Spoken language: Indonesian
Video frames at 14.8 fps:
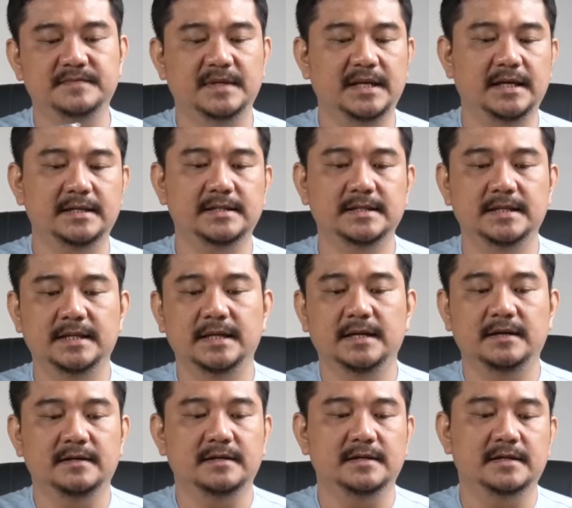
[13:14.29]
ya
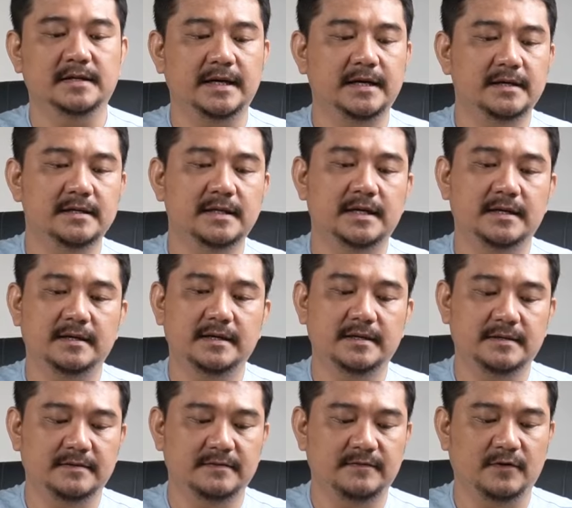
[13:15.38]
grill dari
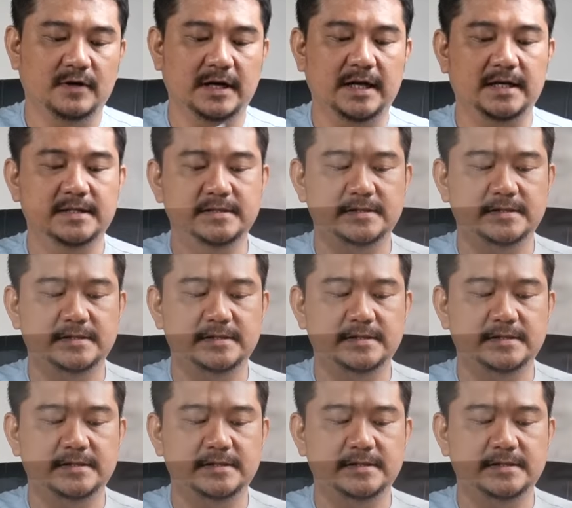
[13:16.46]
vokal